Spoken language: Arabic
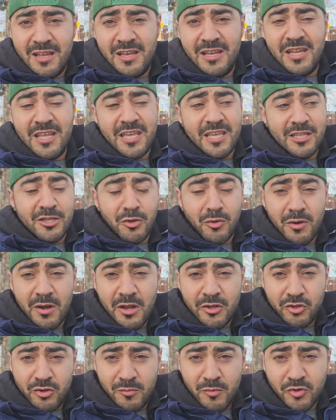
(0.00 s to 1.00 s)
اللي كيديروا
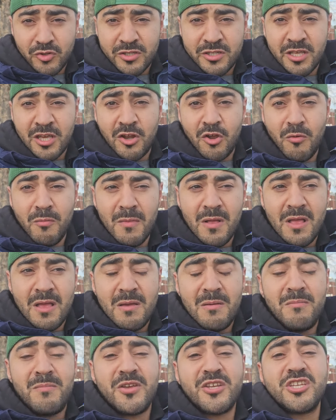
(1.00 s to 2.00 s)
لا دوموند ديالهم
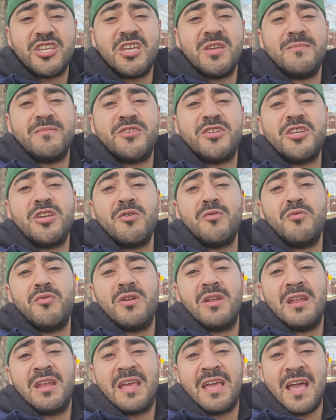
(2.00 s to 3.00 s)
باش كيمشيو
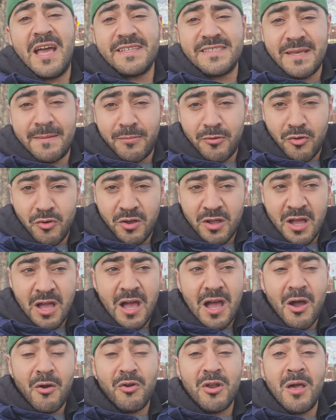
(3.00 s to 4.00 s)
لكازابلانكا
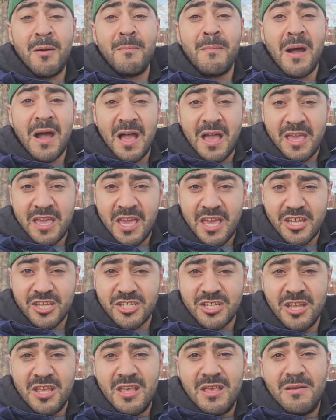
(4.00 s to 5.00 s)
او
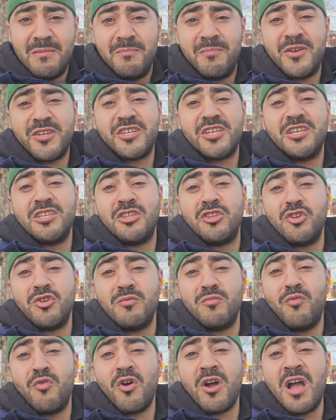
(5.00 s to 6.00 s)
مراكش باش كيديروا
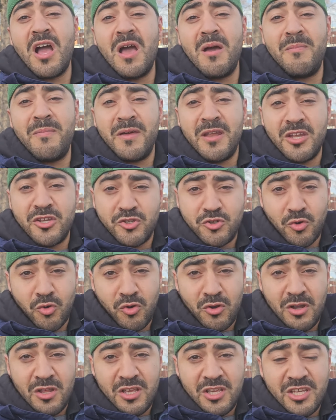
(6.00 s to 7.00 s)
مقابله
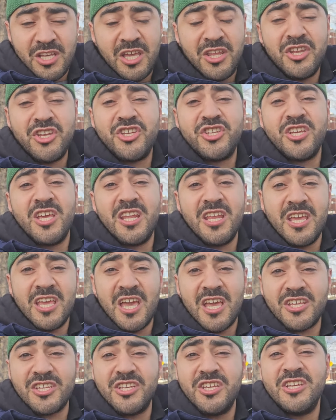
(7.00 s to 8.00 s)
شغل يعني
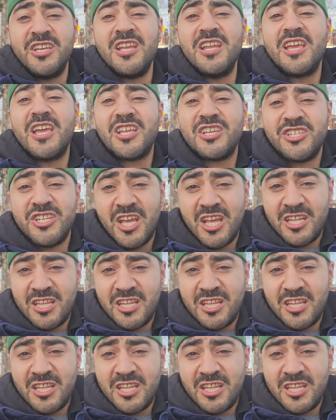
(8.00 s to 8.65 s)
الشركات هي اللي كتجي